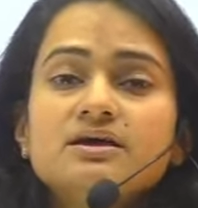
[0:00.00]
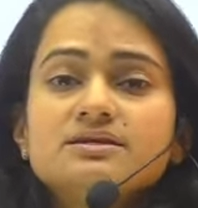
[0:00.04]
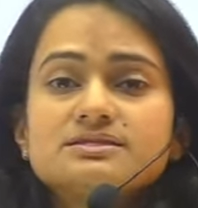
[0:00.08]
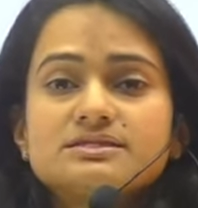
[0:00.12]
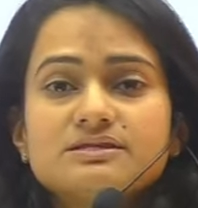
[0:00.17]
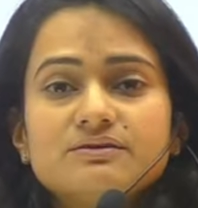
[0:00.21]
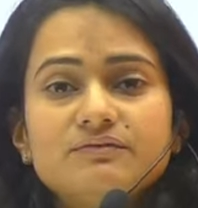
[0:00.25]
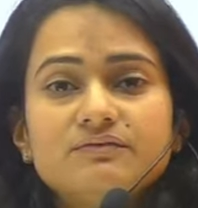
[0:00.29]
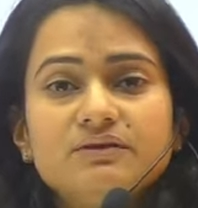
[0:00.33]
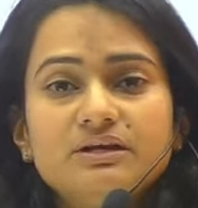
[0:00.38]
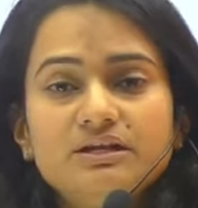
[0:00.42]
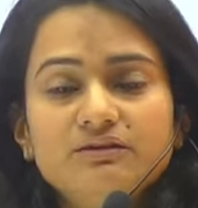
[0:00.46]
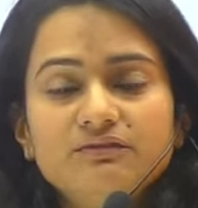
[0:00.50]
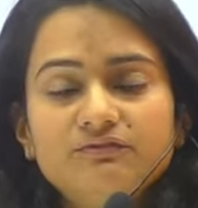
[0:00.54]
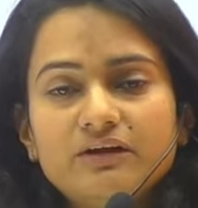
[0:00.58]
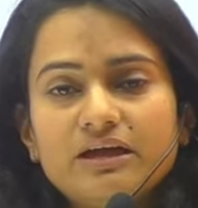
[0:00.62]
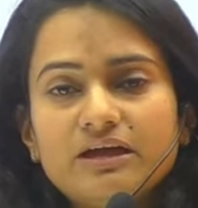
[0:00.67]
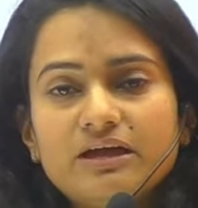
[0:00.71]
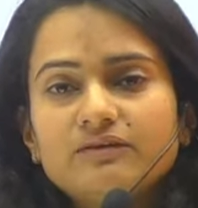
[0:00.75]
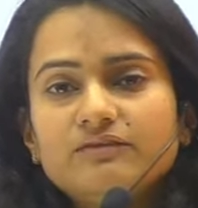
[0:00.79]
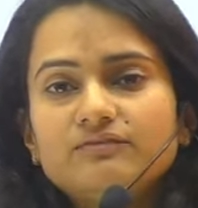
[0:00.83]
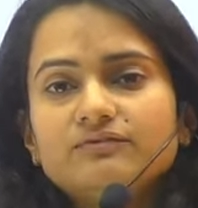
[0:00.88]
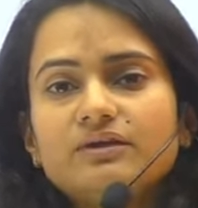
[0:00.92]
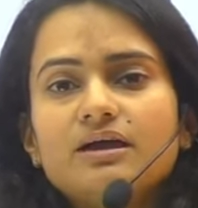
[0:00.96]

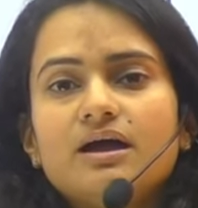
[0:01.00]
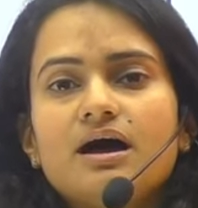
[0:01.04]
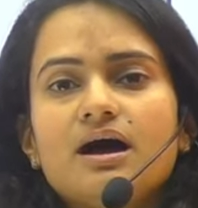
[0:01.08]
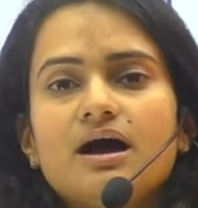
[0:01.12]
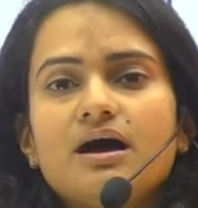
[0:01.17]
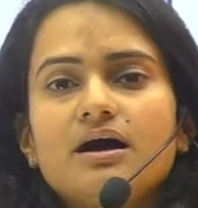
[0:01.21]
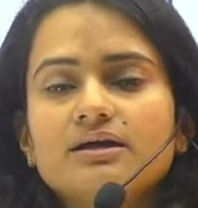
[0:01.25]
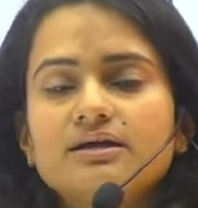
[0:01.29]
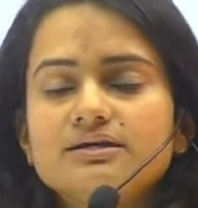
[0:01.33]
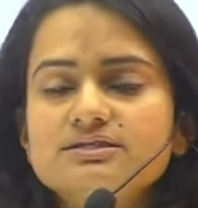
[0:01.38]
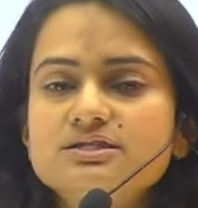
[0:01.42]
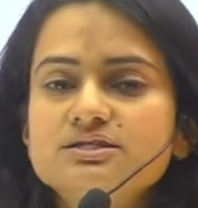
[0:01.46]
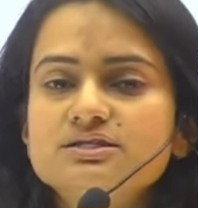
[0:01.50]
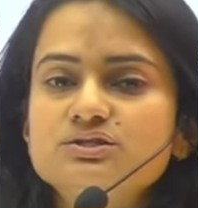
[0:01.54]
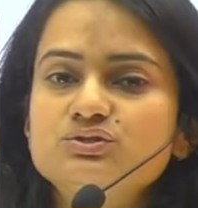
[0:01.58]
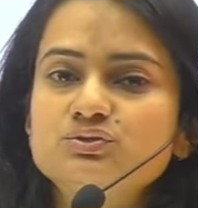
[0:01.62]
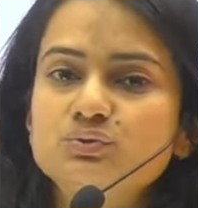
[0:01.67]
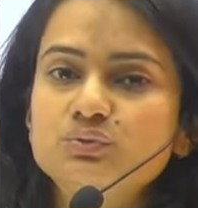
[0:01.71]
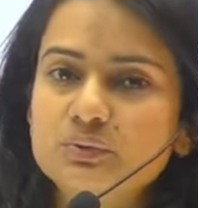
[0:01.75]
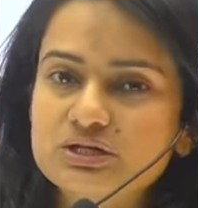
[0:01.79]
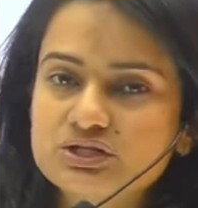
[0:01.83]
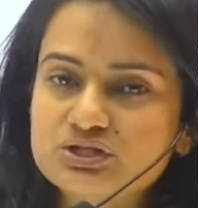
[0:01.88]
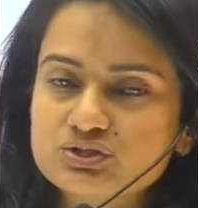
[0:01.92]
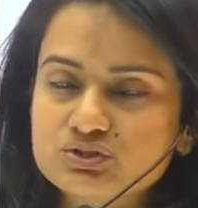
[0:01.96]
75 के आगे से जो
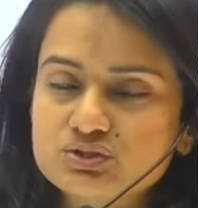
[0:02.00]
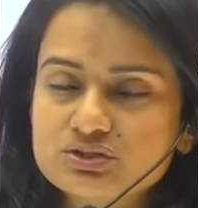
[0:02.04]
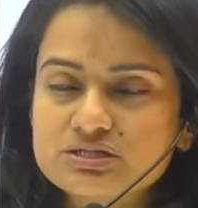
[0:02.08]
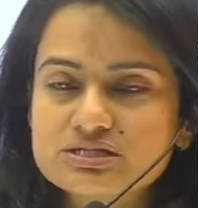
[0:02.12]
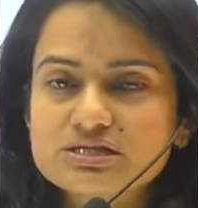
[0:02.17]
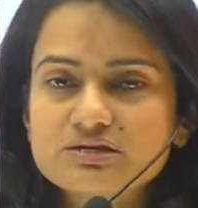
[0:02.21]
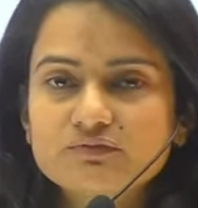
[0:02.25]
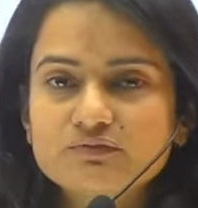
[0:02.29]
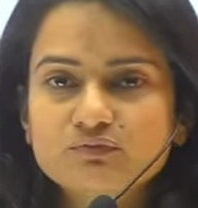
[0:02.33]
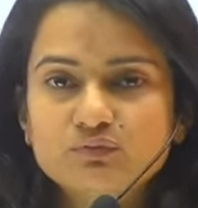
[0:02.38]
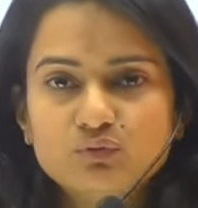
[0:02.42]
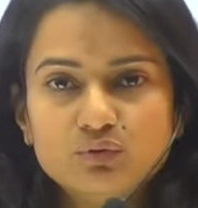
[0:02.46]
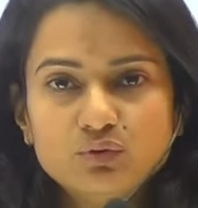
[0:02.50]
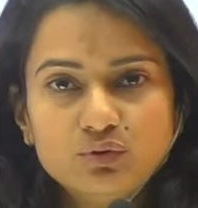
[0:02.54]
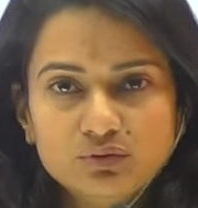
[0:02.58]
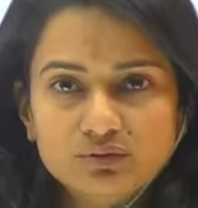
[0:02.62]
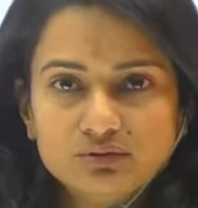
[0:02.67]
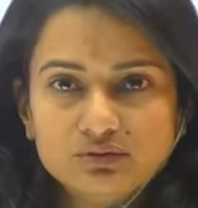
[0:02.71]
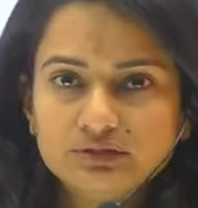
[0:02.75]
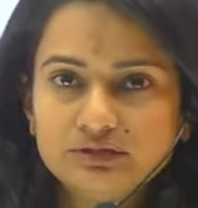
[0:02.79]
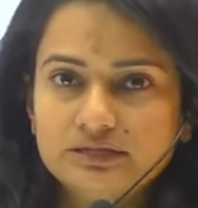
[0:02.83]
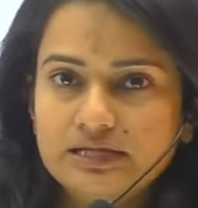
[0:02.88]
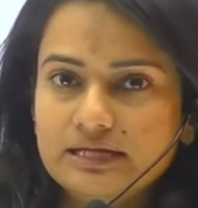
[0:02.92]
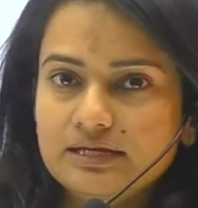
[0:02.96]
क्वेश्चंस हैं वो
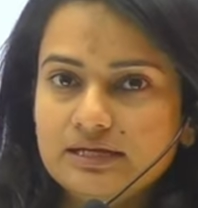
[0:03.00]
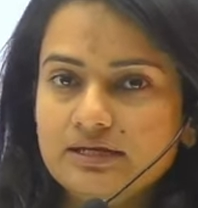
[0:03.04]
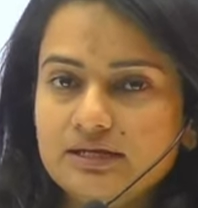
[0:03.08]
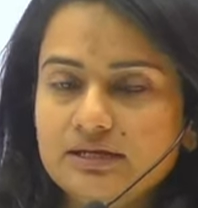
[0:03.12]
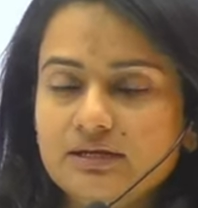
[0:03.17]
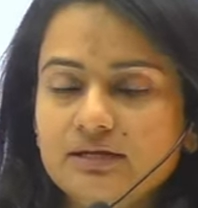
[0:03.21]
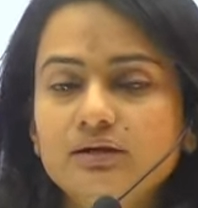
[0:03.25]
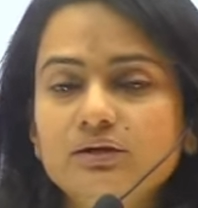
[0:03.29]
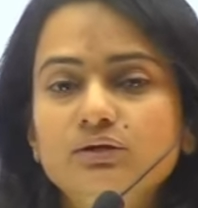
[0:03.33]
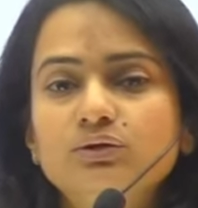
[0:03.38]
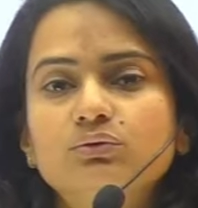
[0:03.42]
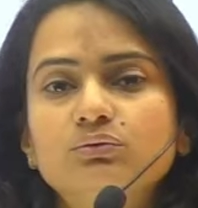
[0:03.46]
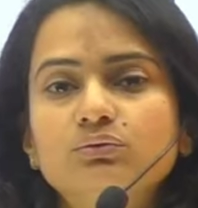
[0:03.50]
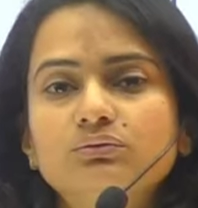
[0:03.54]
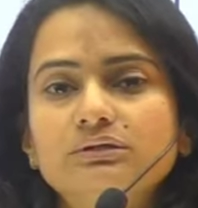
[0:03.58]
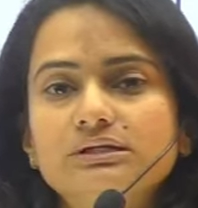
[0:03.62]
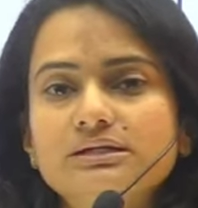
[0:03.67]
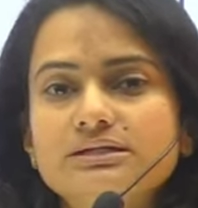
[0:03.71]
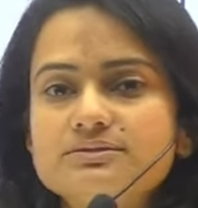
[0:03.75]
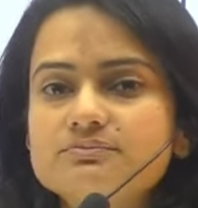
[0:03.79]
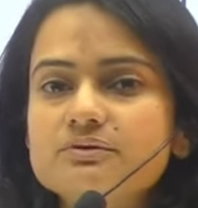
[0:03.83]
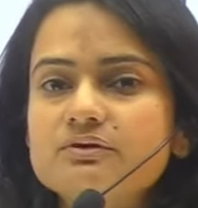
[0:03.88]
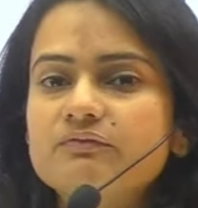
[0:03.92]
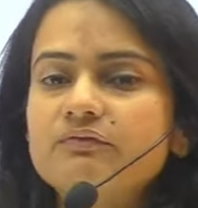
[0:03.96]
देखेंगे टोटल
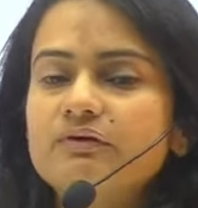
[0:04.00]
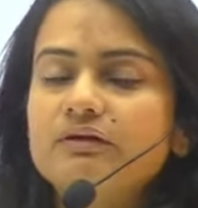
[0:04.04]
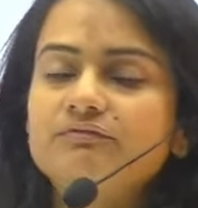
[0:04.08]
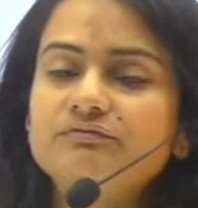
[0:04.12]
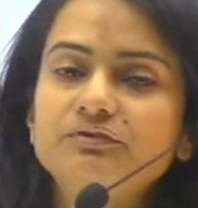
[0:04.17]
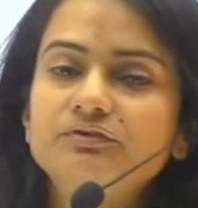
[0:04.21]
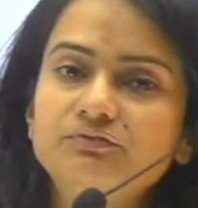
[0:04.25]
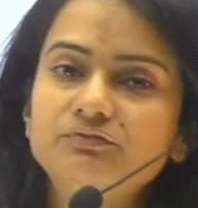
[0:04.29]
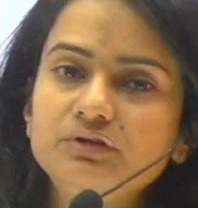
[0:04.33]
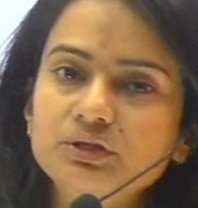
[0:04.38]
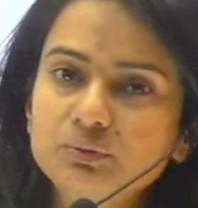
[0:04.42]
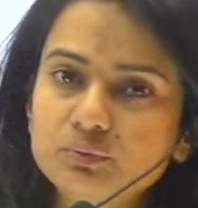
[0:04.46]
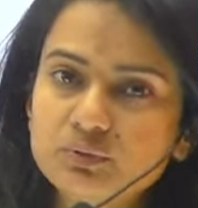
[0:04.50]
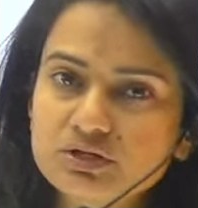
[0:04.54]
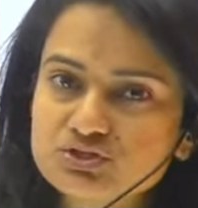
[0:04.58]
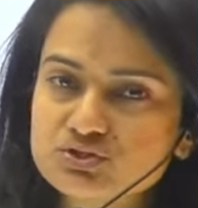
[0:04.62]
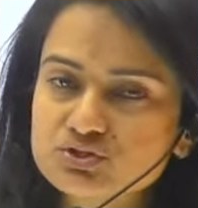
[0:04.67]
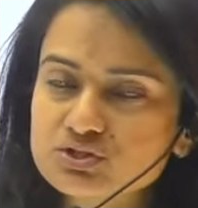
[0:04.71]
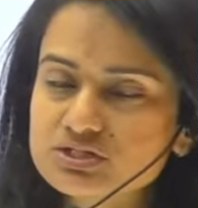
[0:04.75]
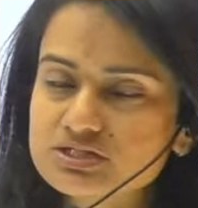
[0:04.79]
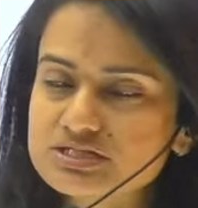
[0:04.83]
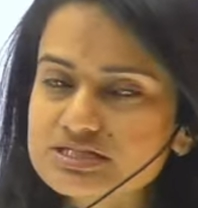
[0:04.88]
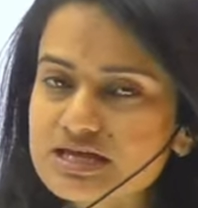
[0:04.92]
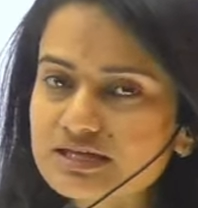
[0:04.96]
इसमें 150
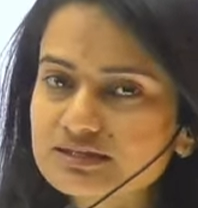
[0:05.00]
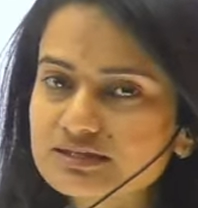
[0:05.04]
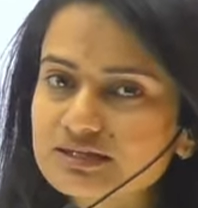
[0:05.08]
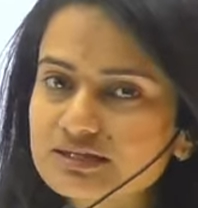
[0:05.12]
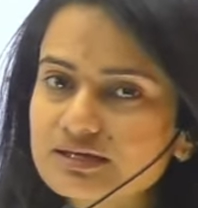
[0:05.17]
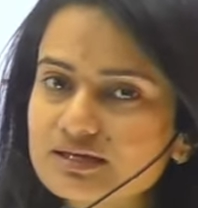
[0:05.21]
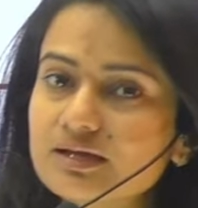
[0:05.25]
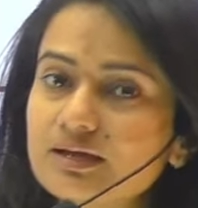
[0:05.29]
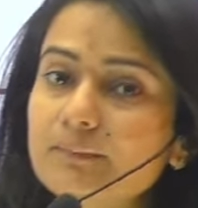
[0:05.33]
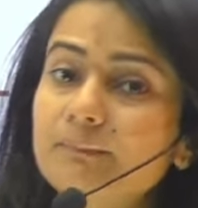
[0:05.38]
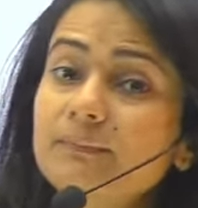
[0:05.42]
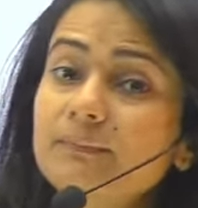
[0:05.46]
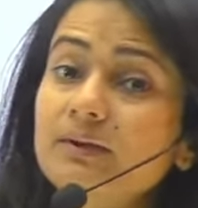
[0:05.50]
क्वेश्चंस आते हैं